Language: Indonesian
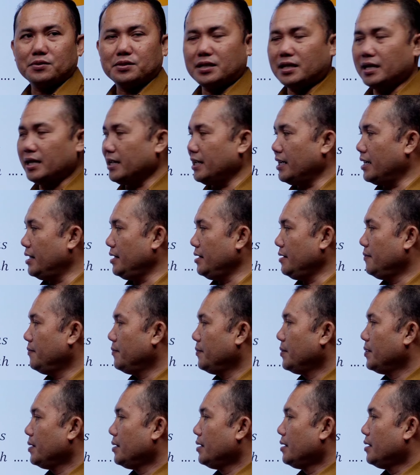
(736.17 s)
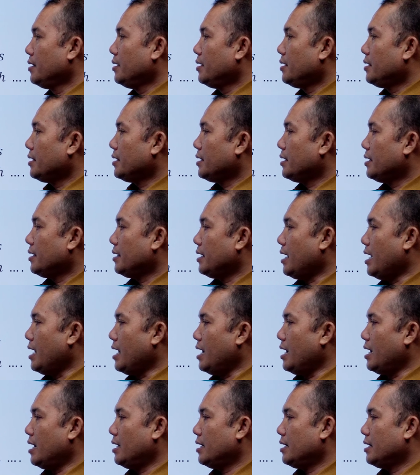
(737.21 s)
sekalian.
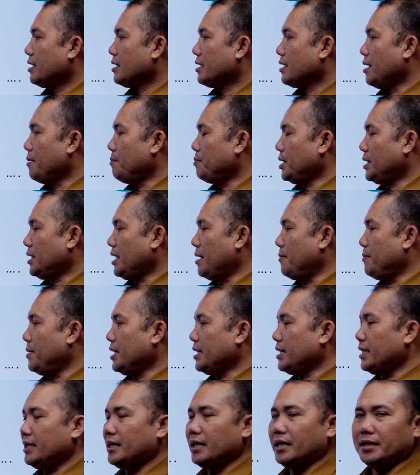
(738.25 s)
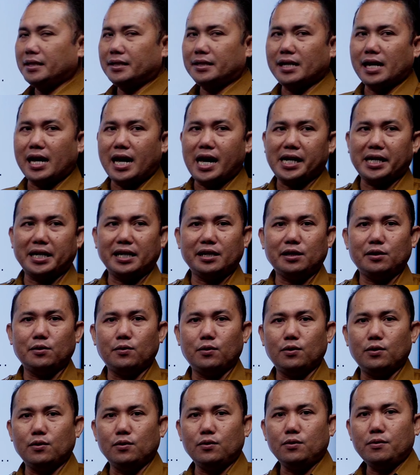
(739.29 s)
Nah, yang pertama kita cari
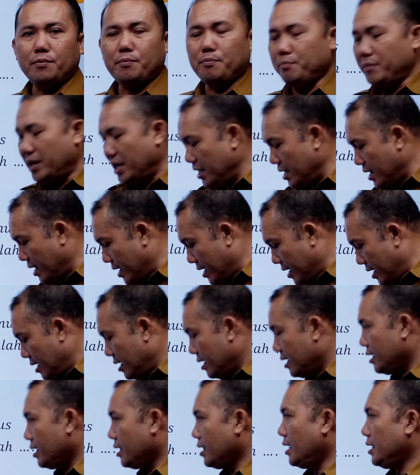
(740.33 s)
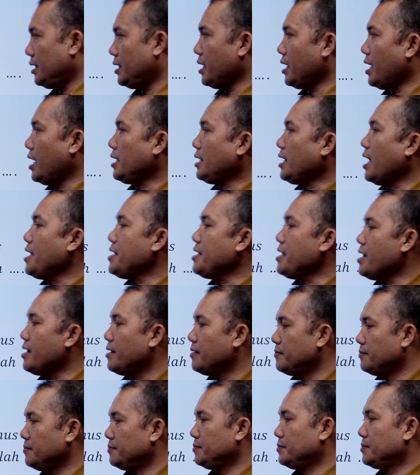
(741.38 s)
dulu mingnya ya,
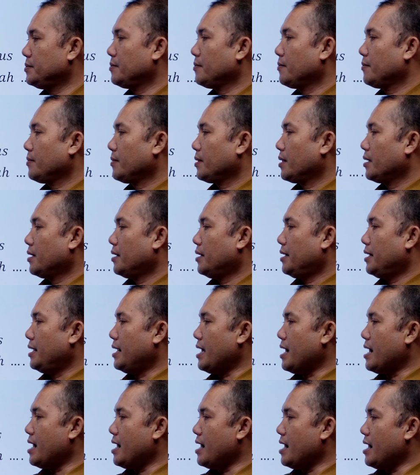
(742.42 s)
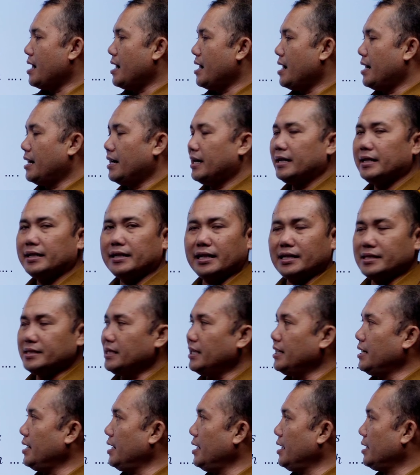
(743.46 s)
rata-ratanya. Nah, di
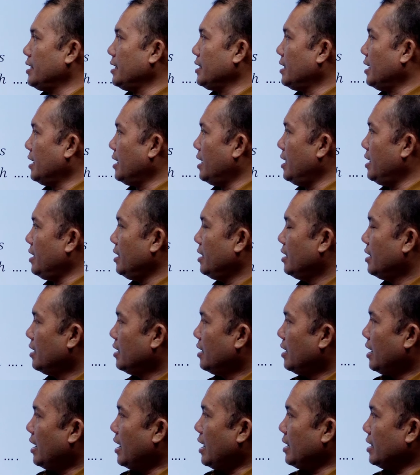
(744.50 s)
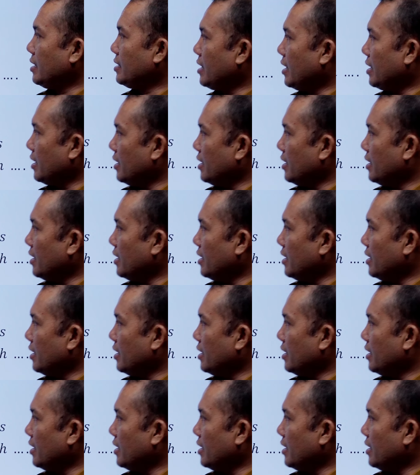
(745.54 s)
sini kita kan ada saat